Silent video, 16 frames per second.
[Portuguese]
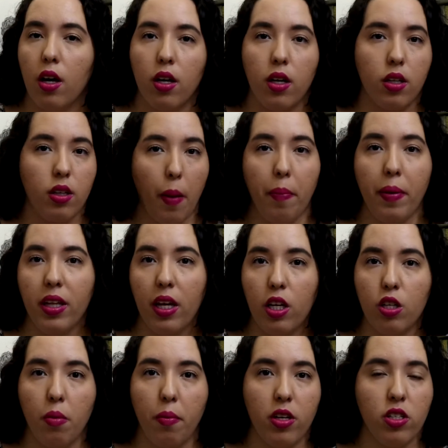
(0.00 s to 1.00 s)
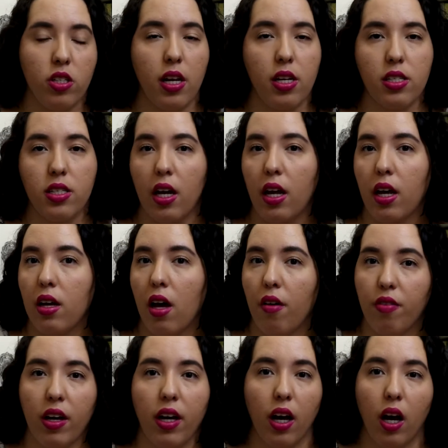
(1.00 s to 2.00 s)
independentemente deles serem
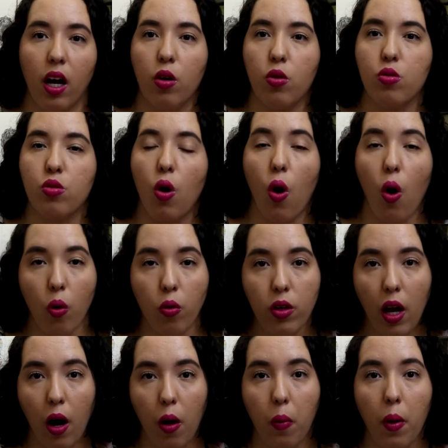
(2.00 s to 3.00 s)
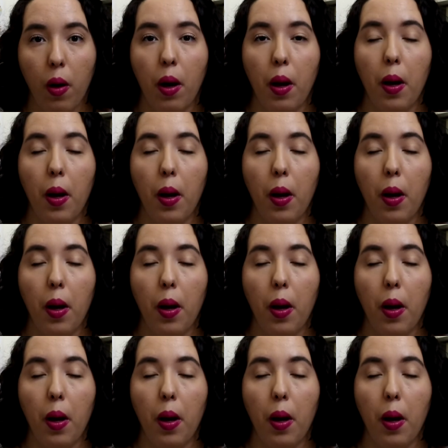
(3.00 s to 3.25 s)
ravicanos ou não.